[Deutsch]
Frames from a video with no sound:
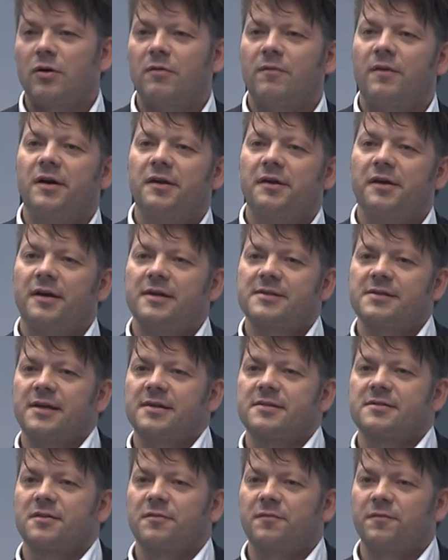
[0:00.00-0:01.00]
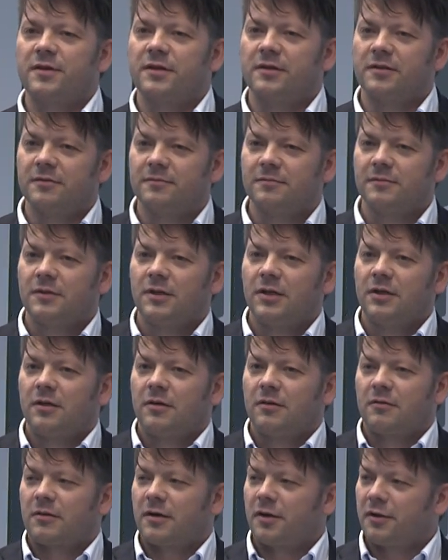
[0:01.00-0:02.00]
Mauer war, der als erster fiel.
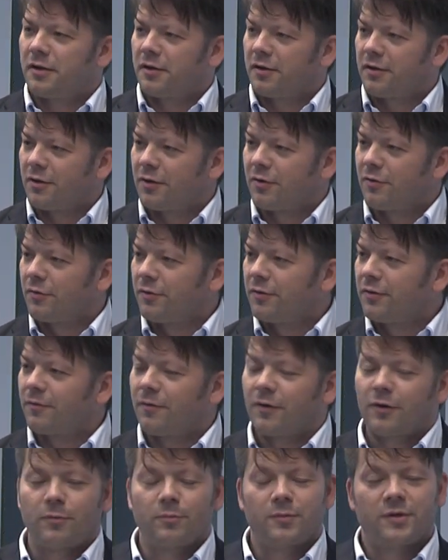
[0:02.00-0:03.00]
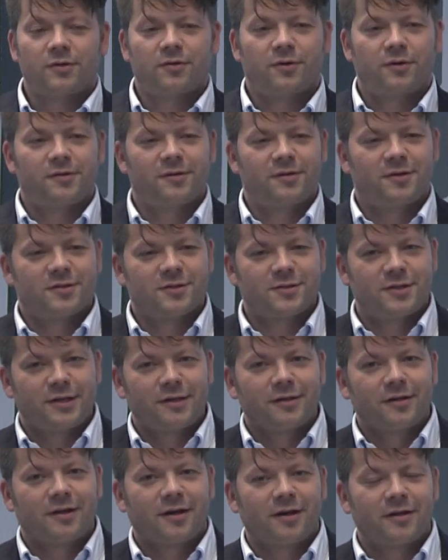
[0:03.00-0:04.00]
Kein anderer Grund, warum ich heute hier
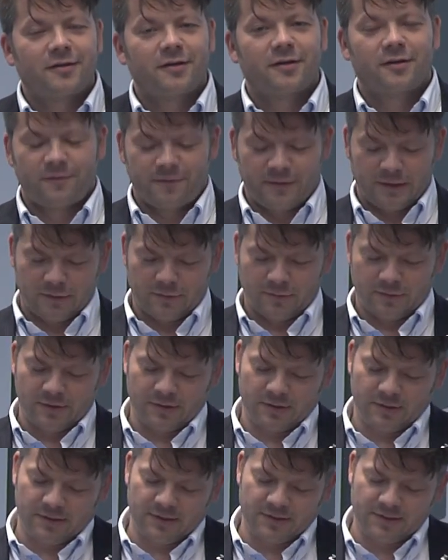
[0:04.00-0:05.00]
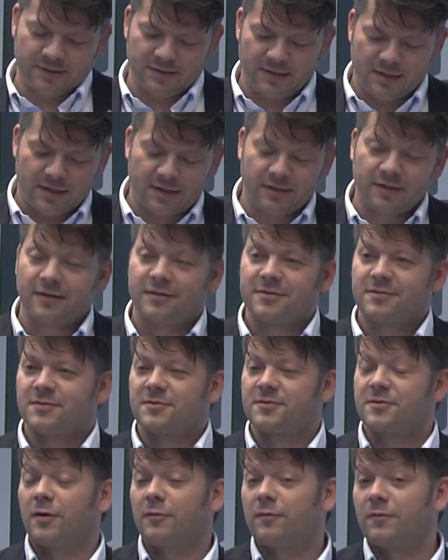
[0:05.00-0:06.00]
stehen kann. Die Entwicklung dieser Jahre ist
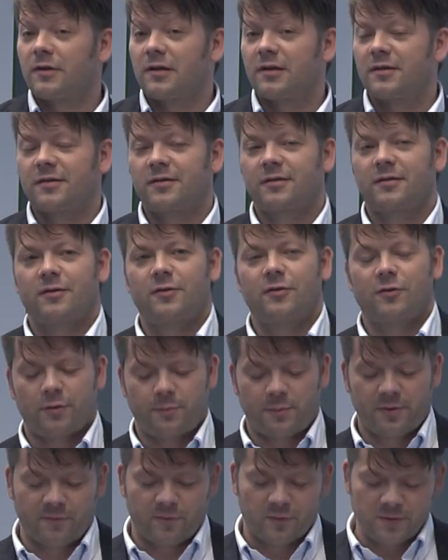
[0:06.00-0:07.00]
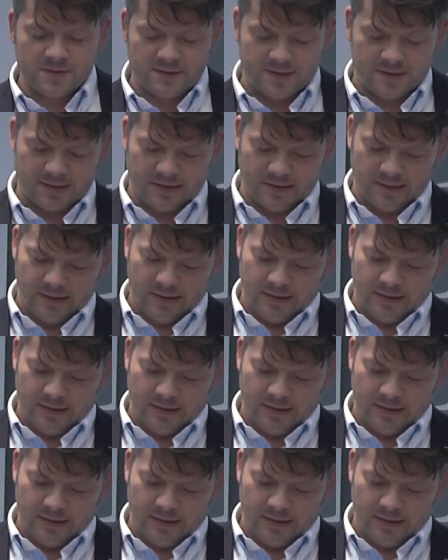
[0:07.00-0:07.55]
uns hoffentlich noch bewusst,